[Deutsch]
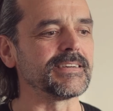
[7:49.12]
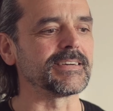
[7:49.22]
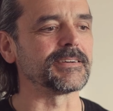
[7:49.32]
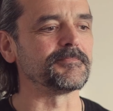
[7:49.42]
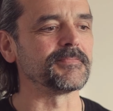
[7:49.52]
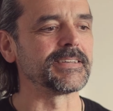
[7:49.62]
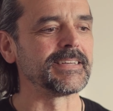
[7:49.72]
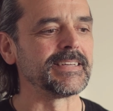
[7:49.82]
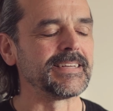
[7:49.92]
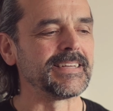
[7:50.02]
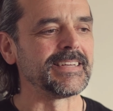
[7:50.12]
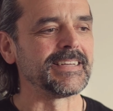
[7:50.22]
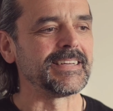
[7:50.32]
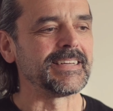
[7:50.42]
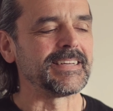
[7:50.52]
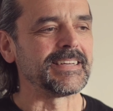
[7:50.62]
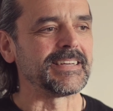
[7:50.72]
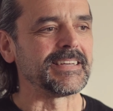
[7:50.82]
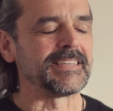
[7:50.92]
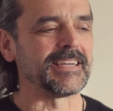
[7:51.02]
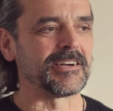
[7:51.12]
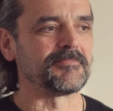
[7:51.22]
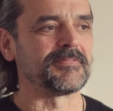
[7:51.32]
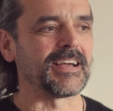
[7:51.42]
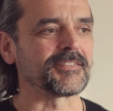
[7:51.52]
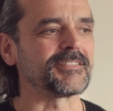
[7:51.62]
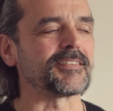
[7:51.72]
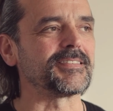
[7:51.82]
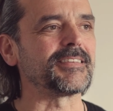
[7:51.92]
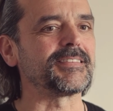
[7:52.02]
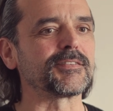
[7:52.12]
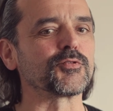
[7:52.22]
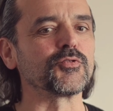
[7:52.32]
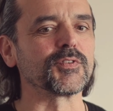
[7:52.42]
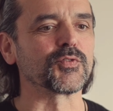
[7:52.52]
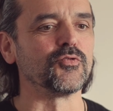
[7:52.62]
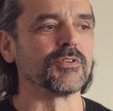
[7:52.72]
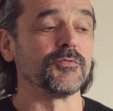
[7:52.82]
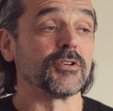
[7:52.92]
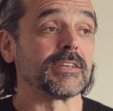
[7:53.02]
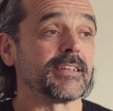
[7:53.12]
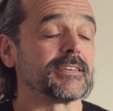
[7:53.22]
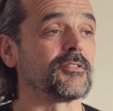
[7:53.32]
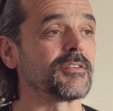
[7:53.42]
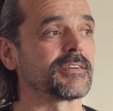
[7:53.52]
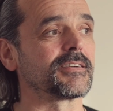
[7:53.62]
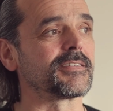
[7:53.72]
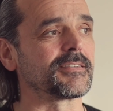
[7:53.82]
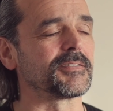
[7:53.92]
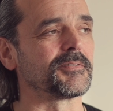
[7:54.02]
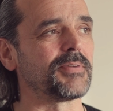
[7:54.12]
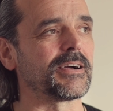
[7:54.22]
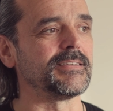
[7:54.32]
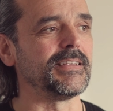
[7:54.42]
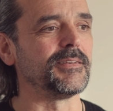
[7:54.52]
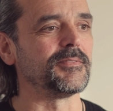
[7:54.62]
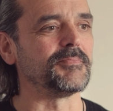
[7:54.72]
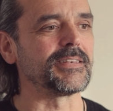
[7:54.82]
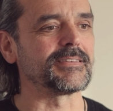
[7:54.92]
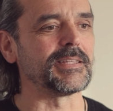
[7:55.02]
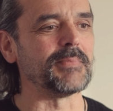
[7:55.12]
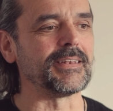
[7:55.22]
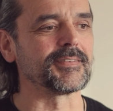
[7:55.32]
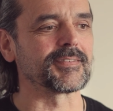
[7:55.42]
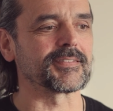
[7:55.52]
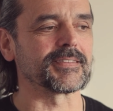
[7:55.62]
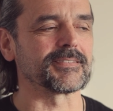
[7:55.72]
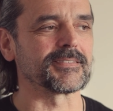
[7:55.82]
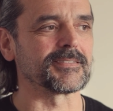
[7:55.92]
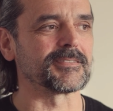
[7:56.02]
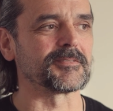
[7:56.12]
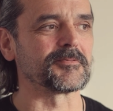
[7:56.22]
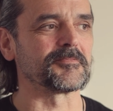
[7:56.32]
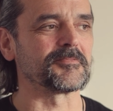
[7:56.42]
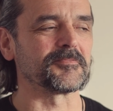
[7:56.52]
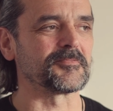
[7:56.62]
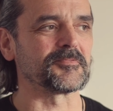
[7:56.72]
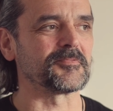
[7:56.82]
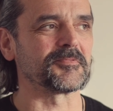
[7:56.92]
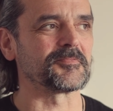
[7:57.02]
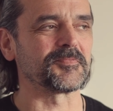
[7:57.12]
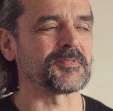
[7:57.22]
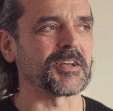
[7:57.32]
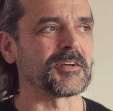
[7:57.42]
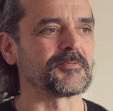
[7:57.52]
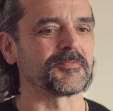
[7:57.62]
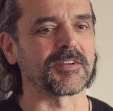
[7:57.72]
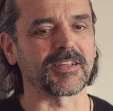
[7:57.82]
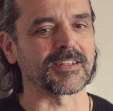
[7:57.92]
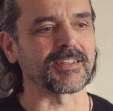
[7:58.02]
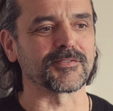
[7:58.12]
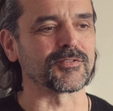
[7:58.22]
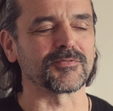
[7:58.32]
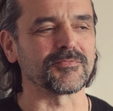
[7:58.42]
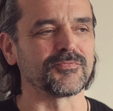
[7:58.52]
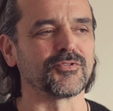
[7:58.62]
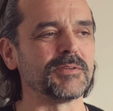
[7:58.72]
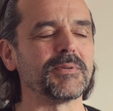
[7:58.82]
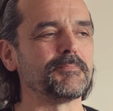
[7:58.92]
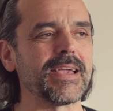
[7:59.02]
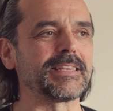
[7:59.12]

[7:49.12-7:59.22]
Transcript: Ähm, ja, er hat sich da sehr, sehr zurückgezogen, wurde dann noch äh, äh parallel mit Demenz, äh, äh ja, also wurde immer mehr